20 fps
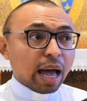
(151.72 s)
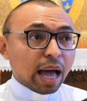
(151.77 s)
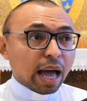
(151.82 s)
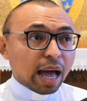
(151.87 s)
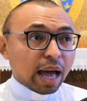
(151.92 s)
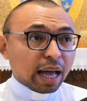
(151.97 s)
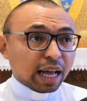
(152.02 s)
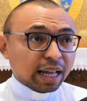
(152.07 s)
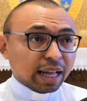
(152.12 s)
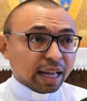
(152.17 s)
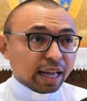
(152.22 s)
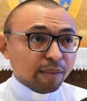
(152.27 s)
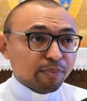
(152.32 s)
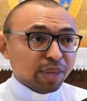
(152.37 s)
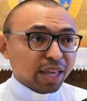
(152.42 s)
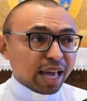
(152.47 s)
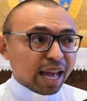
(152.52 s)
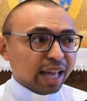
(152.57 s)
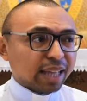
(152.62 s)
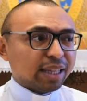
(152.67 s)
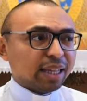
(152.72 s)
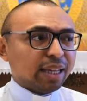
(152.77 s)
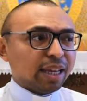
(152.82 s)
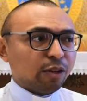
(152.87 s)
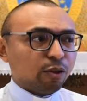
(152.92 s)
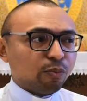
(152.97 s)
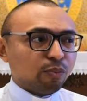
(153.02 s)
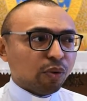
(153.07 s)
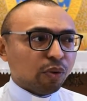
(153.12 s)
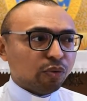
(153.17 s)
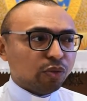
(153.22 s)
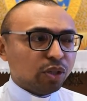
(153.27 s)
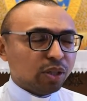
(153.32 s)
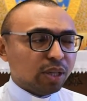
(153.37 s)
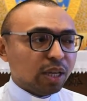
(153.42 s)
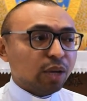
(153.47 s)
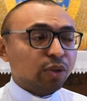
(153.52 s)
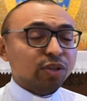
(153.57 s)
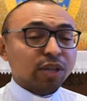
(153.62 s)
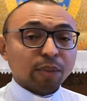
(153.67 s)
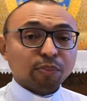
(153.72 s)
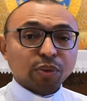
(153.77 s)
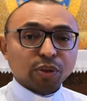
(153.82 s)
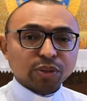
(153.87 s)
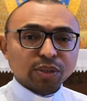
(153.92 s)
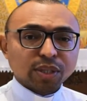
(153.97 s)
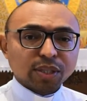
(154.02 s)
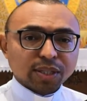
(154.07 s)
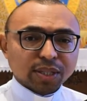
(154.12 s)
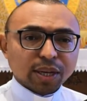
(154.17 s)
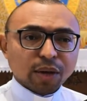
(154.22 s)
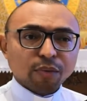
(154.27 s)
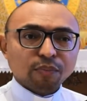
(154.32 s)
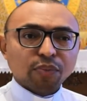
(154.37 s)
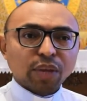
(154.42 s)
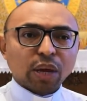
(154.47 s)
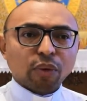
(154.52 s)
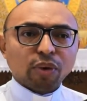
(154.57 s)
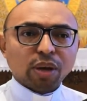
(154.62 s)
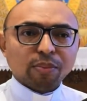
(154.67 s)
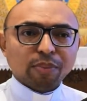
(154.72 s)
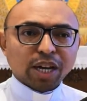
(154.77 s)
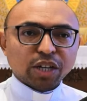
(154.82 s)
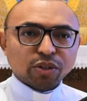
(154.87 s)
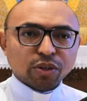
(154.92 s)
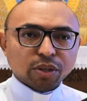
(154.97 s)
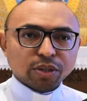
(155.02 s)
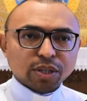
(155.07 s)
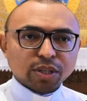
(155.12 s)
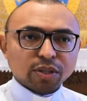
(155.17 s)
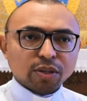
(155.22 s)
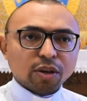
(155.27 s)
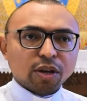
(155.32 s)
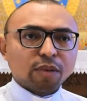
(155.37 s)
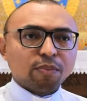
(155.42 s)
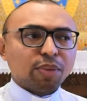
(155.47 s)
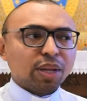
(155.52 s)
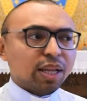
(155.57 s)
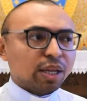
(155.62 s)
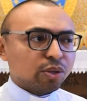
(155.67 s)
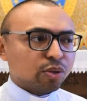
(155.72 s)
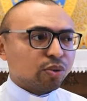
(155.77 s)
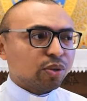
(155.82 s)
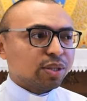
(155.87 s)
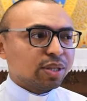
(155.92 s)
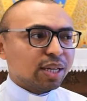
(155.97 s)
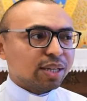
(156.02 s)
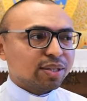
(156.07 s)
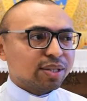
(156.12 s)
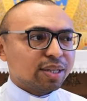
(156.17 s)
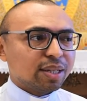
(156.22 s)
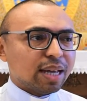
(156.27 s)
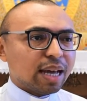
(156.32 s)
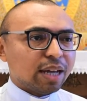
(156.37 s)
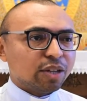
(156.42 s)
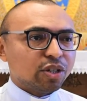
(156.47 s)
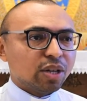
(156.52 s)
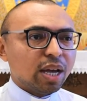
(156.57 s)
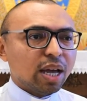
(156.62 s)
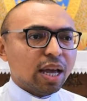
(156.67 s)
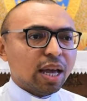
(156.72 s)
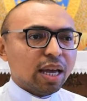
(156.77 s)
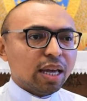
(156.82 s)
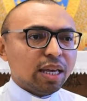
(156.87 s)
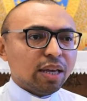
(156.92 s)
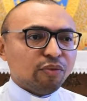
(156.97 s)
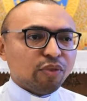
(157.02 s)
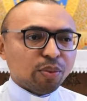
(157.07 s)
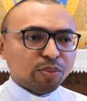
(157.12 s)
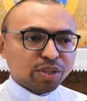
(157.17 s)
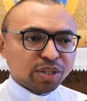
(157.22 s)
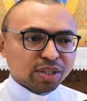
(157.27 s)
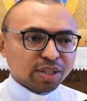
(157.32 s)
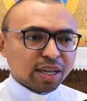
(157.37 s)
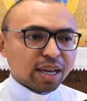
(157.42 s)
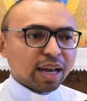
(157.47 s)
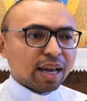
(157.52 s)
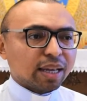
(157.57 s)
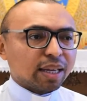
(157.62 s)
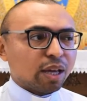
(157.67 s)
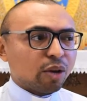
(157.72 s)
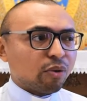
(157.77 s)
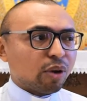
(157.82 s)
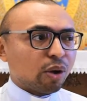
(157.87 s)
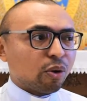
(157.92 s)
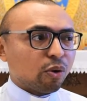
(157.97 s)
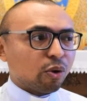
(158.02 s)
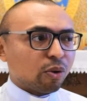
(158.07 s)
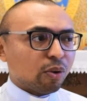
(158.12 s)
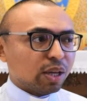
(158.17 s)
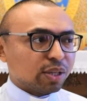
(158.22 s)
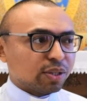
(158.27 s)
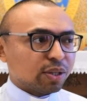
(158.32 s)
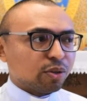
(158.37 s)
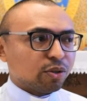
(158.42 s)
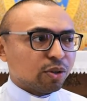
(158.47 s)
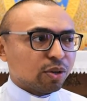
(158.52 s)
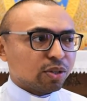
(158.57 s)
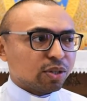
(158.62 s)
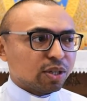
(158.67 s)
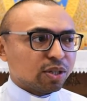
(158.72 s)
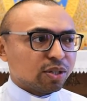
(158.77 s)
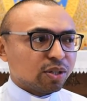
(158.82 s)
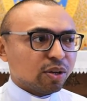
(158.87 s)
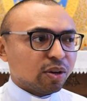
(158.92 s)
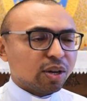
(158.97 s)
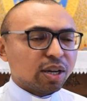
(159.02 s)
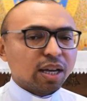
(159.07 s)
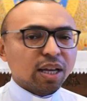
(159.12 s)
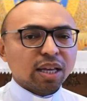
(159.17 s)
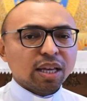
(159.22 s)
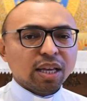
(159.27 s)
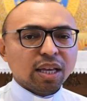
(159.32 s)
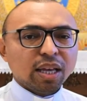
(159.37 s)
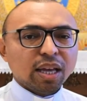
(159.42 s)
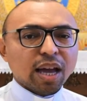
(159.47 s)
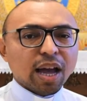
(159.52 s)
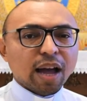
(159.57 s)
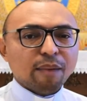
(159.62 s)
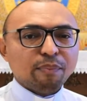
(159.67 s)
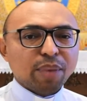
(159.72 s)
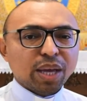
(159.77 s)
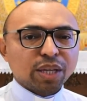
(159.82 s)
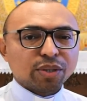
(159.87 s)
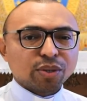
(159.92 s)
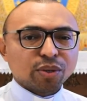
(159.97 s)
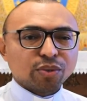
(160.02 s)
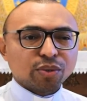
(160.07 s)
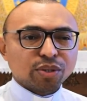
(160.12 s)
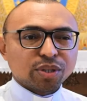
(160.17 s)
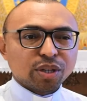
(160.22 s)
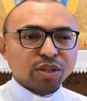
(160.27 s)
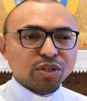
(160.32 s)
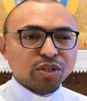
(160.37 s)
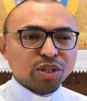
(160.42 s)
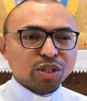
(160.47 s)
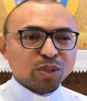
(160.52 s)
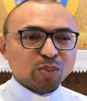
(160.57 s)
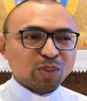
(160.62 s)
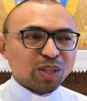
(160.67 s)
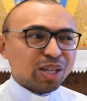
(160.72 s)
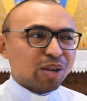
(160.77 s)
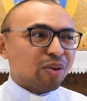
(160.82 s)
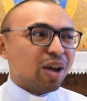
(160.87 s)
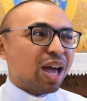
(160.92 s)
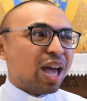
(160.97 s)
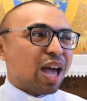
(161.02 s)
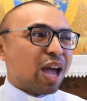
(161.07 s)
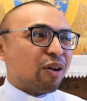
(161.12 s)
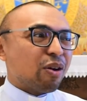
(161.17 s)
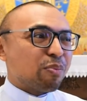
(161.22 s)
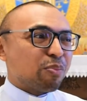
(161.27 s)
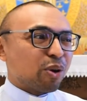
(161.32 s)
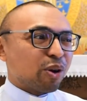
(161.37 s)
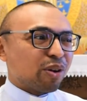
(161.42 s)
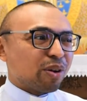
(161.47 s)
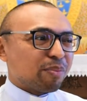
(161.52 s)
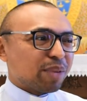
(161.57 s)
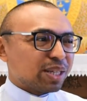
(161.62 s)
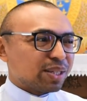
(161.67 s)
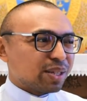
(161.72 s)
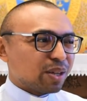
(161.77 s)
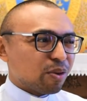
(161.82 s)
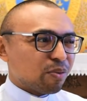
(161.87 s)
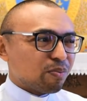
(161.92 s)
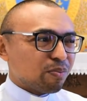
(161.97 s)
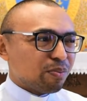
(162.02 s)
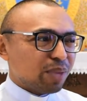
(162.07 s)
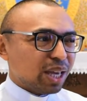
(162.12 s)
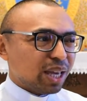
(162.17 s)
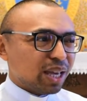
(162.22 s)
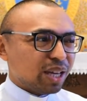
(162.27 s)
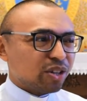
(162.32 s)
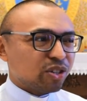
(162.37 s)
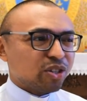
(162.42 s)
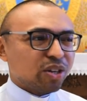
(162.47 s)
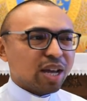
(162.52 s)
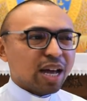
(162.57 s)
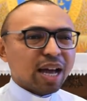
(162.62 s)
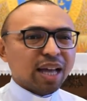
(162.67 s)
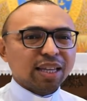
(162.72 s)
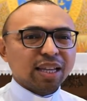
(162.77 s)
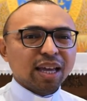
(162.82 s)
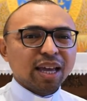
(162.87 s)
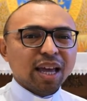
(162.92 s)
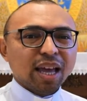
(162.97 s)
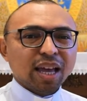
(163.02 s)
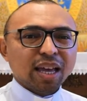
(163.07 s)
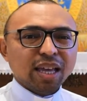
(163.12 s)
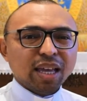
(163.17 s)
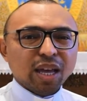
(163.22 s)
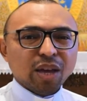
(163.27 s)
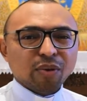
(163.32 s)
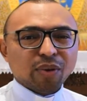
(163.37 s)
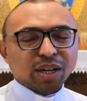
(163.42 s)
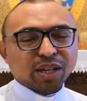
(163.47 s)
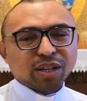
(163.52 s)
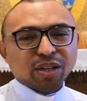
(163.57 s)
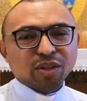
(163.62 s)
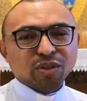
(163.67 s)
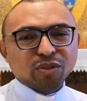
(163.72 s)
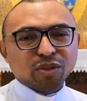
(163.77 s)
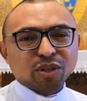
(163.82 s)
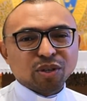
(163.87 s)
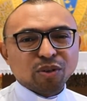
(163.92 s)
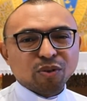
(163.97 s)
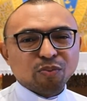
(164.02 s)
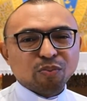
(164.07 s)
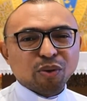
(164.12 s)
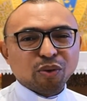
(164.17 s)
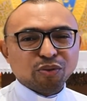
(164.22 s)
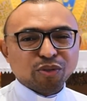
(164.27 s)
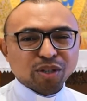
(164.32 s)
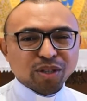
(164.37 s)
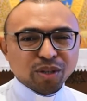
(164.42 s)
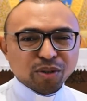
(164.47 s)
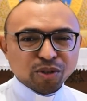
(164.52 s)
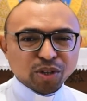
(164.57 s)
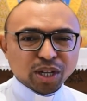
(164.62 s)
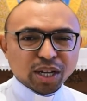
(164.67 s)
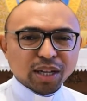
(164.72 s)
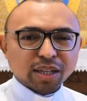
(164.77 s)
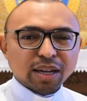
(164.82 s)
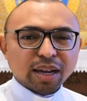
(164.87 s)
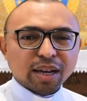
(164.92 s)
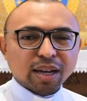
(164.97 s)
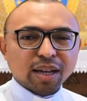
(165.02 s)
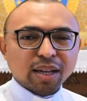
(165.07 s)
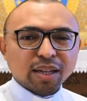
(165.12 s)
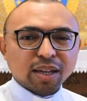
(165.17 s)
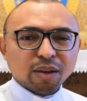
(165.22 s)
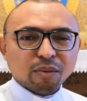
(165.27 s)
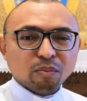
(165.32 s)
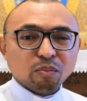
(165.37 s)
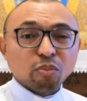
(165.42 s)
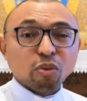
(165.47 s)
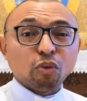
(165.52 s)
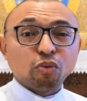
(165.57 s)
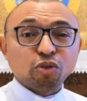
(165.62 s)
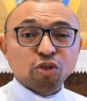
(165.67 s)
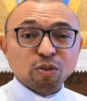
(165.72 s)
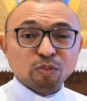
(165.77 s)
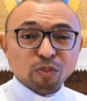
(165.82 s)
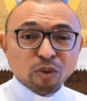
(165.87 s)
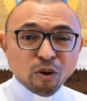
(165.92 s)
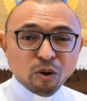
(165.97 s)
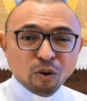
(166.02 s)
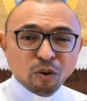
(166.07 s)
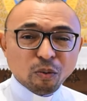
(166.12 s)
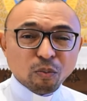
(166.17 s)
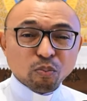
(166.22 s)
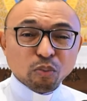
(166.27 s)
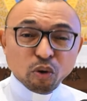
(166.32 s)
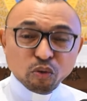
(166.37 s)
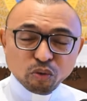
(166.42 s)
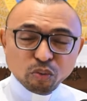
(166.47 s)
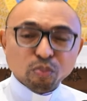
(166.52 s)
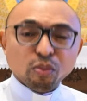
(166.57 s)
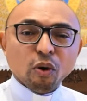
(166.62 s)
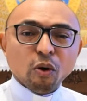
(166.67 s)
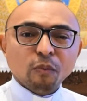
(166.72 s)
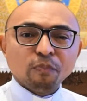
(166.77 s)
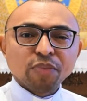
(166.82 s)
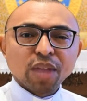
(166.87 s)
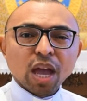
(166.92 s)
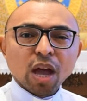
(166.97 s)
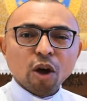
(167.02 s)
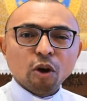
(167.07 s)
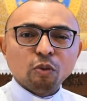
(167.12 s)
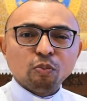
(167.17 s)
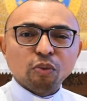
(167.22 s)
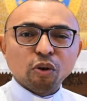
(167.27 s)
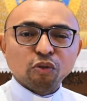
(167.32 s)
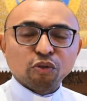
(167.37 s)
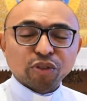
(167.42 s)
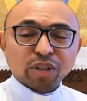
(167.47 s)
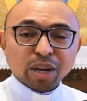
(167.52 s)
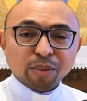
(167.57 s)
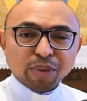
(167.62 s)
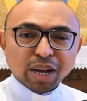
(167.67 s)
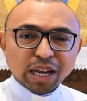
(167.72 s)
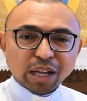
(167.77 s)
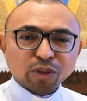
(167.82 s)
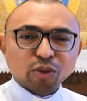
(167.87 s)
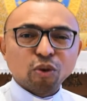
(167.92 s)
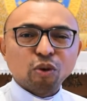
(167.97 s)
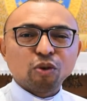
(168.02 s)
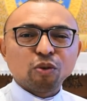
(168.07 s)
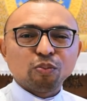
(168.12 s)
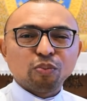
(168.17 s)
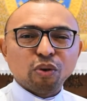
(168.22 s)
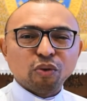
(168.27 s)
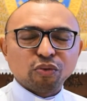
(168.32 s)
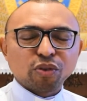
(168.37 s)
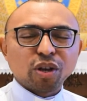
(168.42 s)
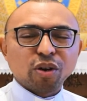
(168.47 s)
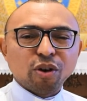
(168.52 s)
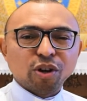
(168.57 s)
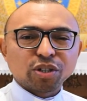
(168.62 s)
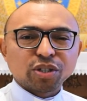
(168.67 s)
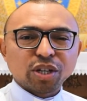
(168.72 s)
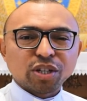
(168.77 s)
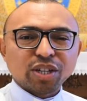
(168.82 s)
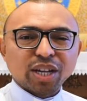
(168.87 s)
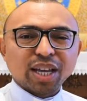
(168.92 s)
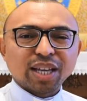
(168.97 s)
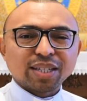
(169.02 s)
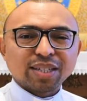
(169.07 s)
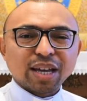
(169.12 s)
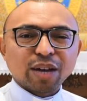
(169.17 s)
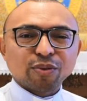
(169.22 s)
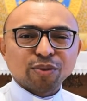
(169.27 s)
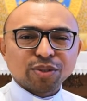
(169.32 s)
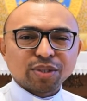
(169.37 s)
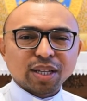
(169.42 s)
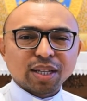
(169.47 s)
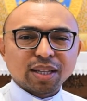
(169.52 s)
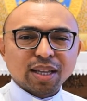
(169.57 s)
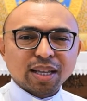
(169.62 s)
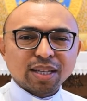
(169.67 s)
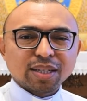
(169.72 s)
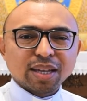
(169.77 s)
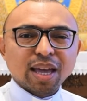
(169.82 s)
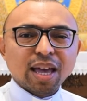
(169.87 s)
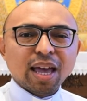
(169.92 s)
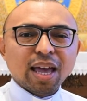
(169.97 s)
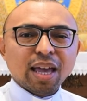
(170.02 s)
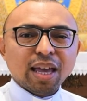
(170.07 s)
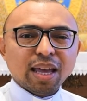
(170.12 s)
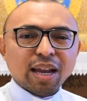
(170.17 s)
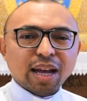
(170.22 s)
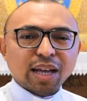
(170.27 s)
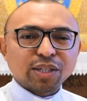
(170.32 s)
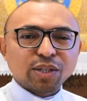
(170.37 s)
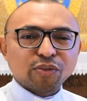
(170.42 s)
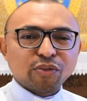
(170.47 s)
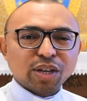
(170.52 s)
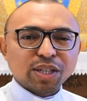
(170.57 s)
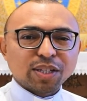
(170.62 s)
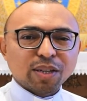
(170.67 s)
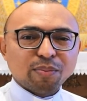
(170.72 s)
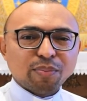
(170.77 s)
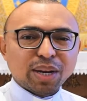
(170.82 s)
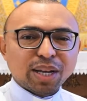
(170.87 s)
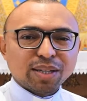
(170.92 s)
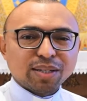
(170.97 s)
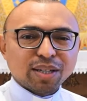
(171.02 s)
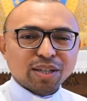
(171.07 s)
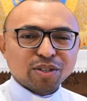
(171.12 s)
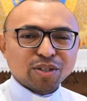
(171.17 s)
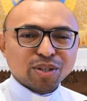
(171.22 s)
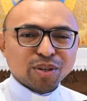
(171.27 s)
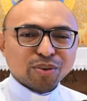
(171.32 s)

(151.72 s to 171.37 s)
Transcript: a caminhada né, do povo de Deus, a procissão né, com a imagem de Nossa Senhora pelas ruas da cidade e vamos encerrar aqui com a coroação de Nossa Senhora e a bênção do Santíssimo. Então é uma programação bem recheada e eu acredito que o povo de Deus de Canarana, um povo de bom, um povo bom, um povo trabalhador, um povo que gosta de rezar, com certeza irá se fazer presente.